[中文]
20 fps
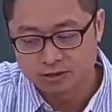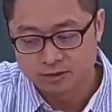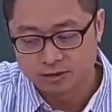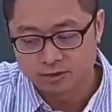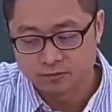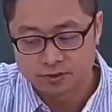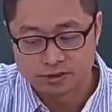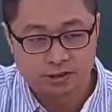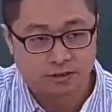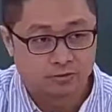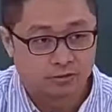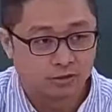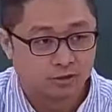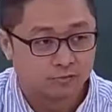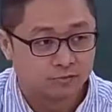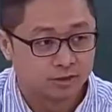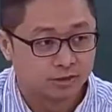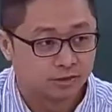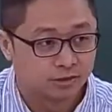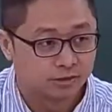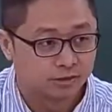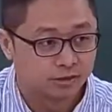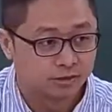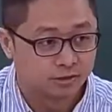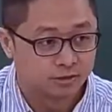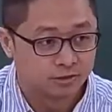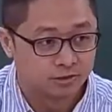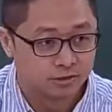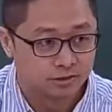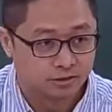这几年比较热门
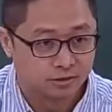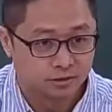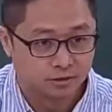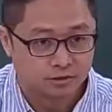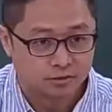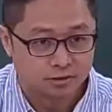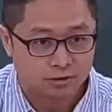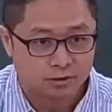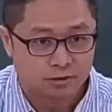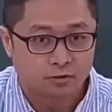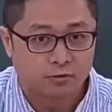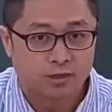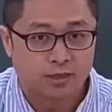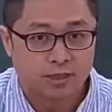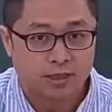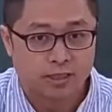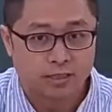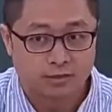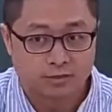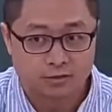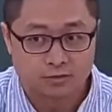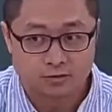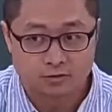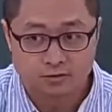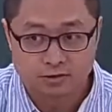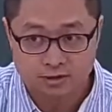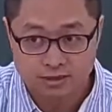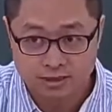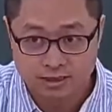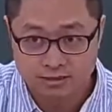的人工智慧啦、
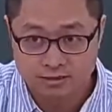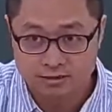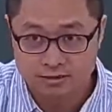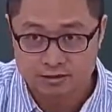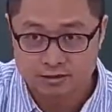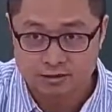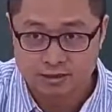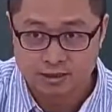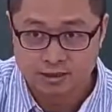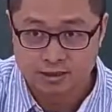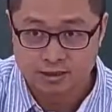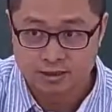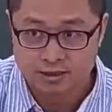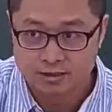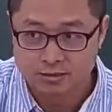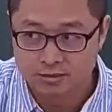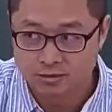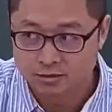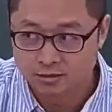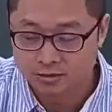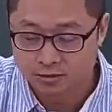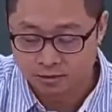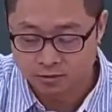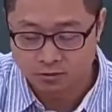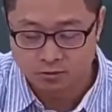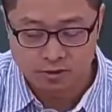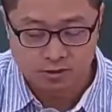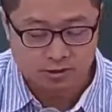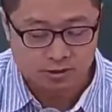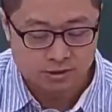自动驾驶啦、好智
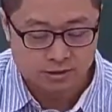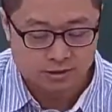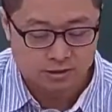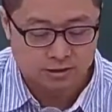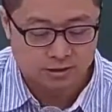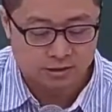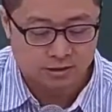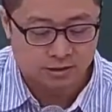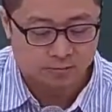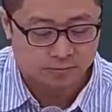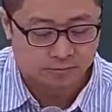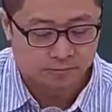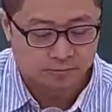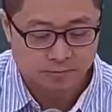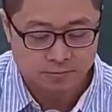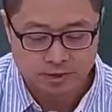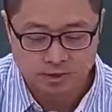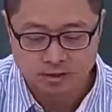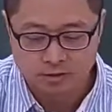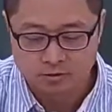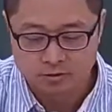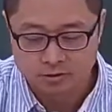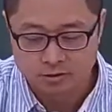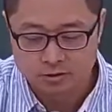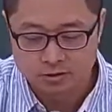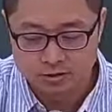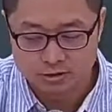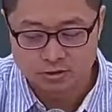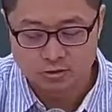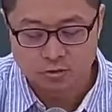能管理这些，好，
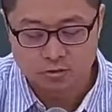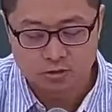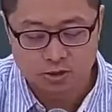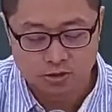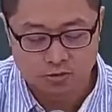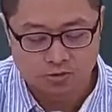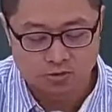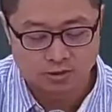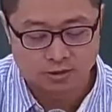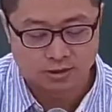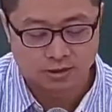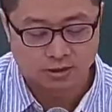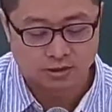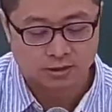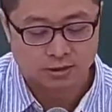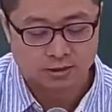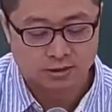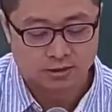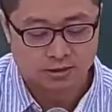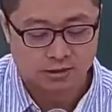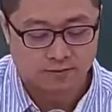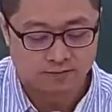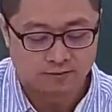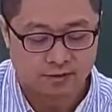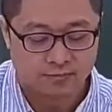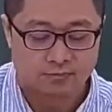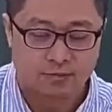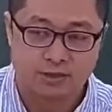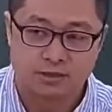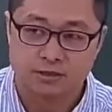或是自动化工厂
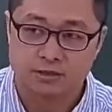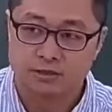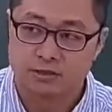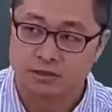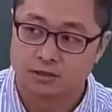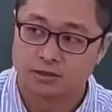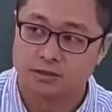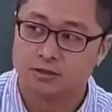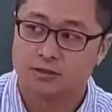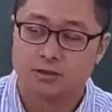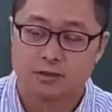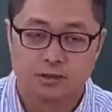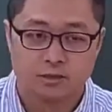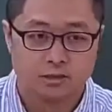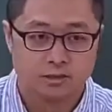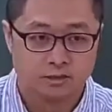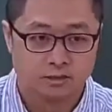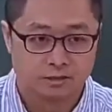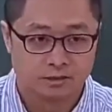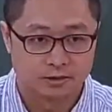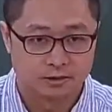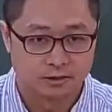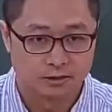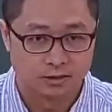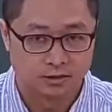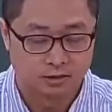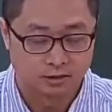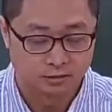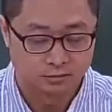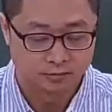这方面的
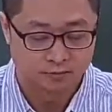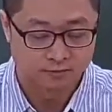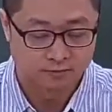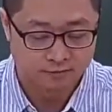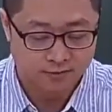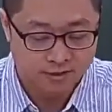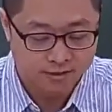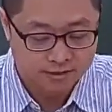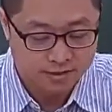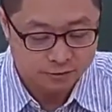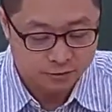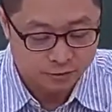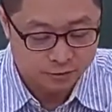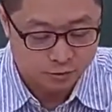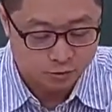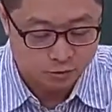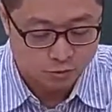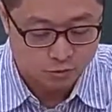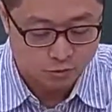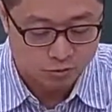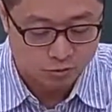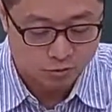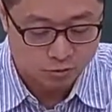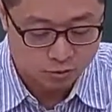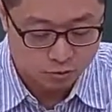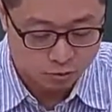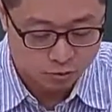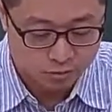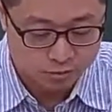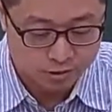呃方向去
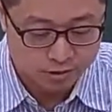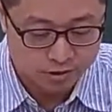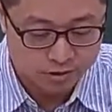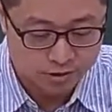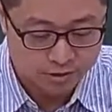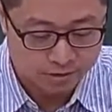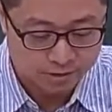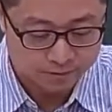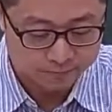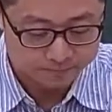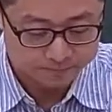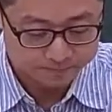做出题